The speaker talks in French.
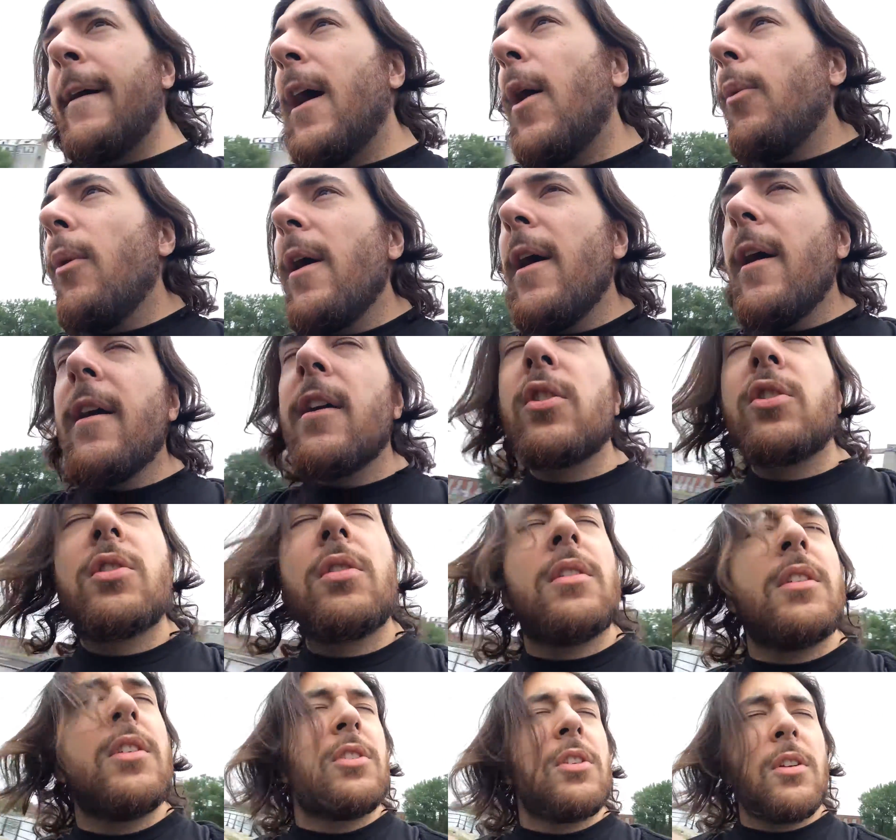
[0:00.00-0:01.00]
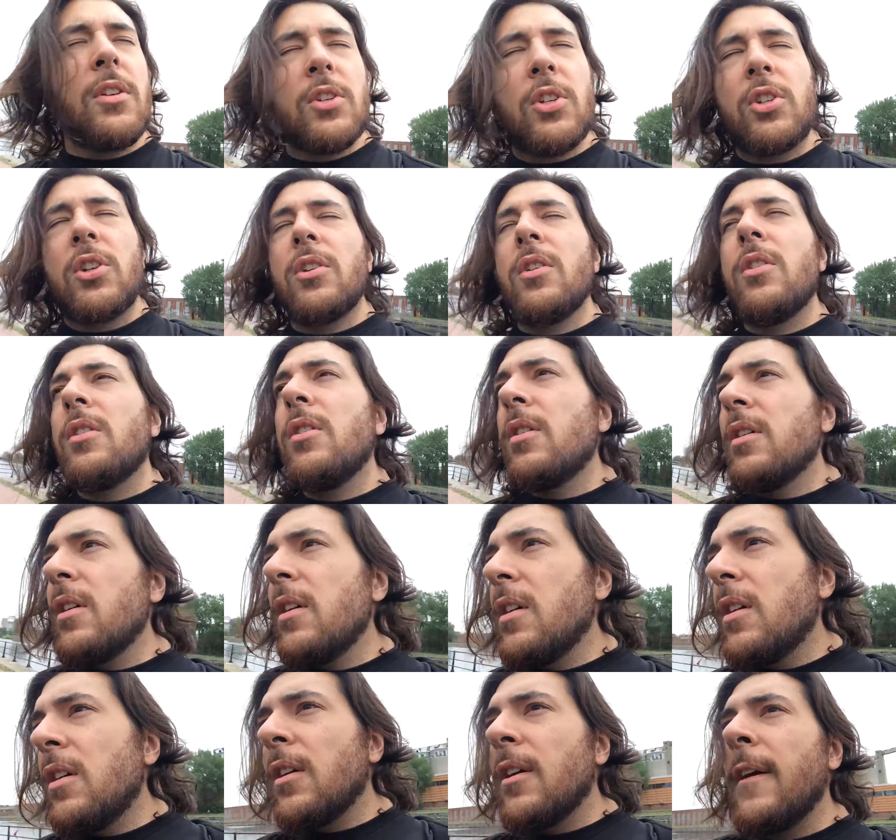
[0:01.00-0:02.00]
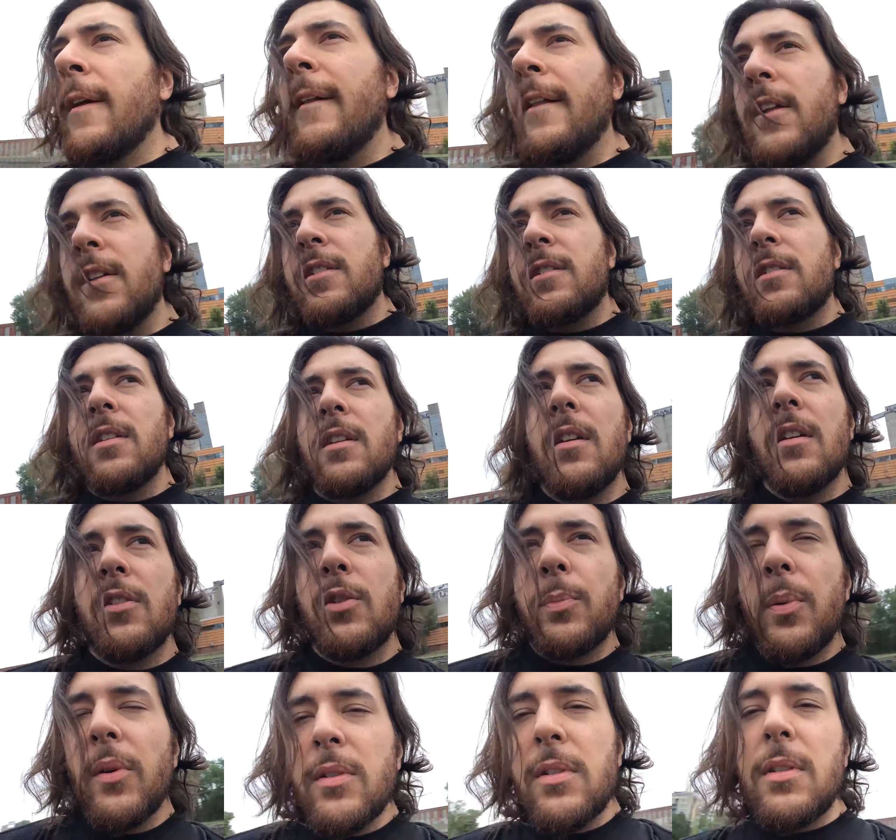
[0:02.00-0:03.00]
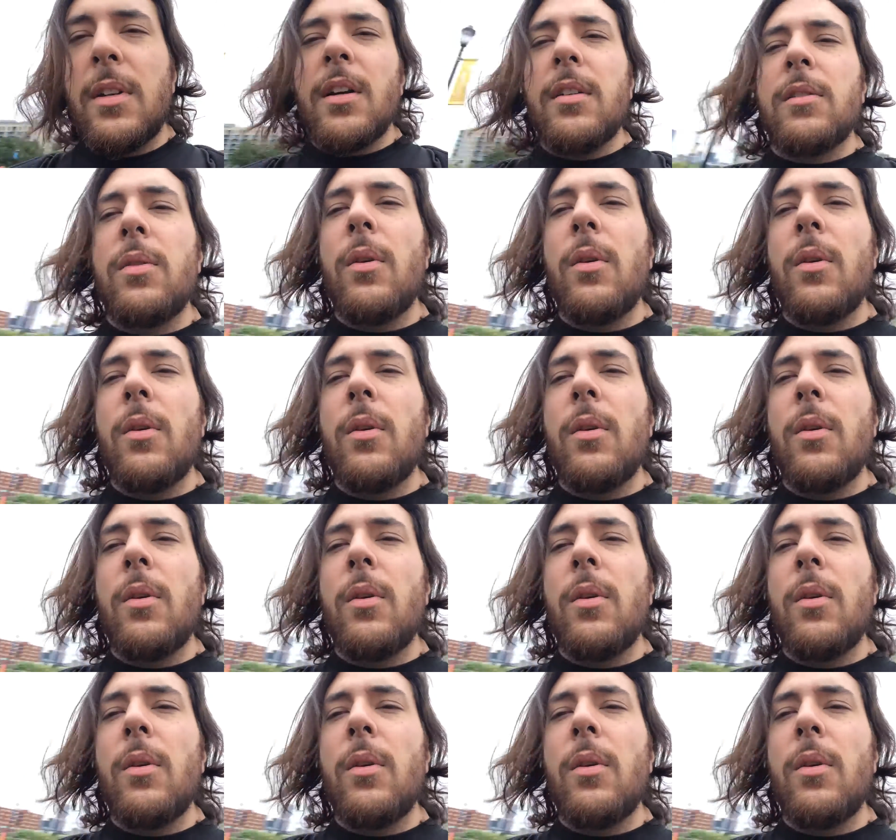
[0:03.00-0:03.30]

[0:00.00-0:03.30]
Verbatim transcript: Ah ouais, choré, choré, choré, c'est que je pense à